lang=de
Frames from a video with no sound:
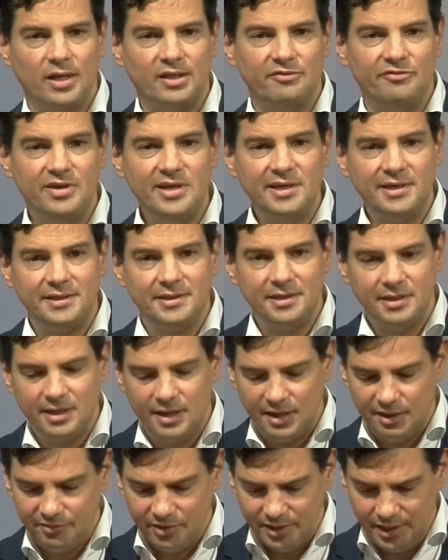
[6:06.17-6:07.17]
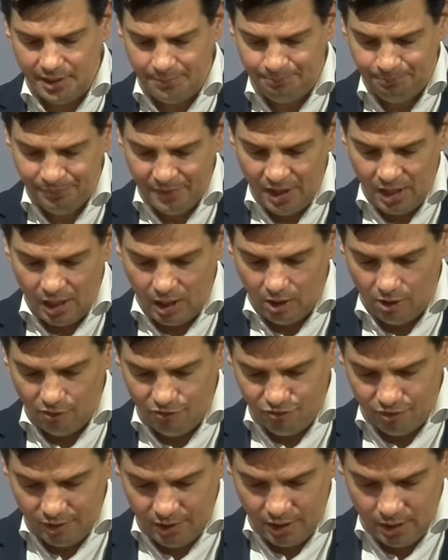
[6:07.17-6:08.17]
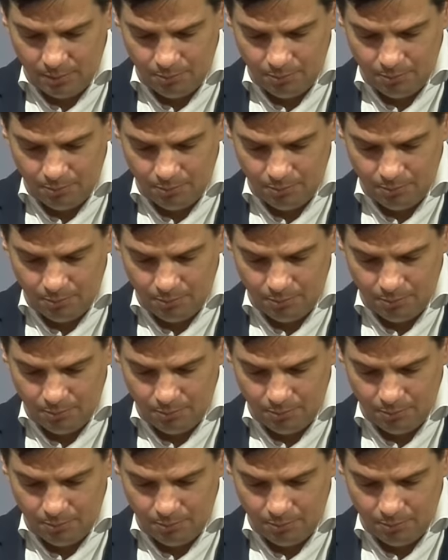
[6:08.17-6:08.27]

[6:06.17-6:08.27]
eine wichtige Ebene auf